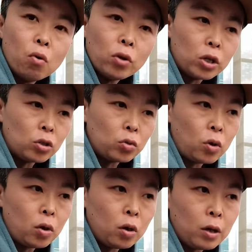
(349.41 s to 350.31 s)
或者
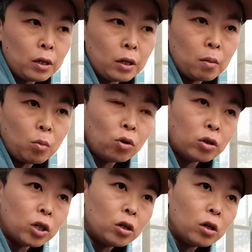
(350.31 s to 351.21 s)
说一个摩托
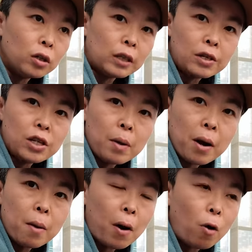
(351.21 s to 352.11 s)
车在街
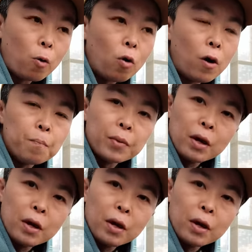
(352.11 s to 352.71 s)
边跑过，